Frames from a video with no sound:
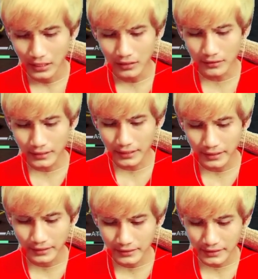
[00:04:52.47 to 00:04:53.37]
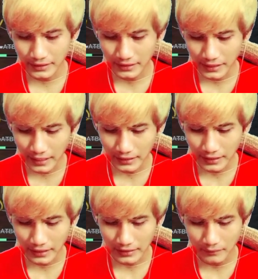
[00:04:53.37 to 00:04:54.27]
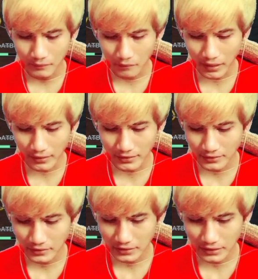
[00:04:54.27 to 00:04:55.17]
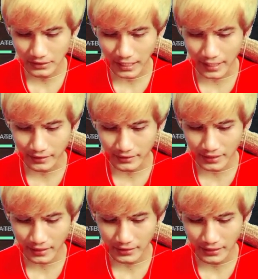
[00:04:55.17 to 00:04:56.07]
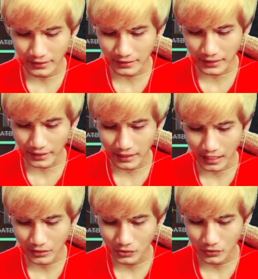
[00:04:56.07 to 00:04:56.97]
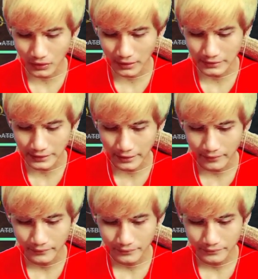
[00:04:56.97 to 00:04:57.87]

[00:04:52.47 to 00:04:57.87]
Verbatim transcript: Oke, okay. ini ada Mars, tag, tag dan tag langsung aja.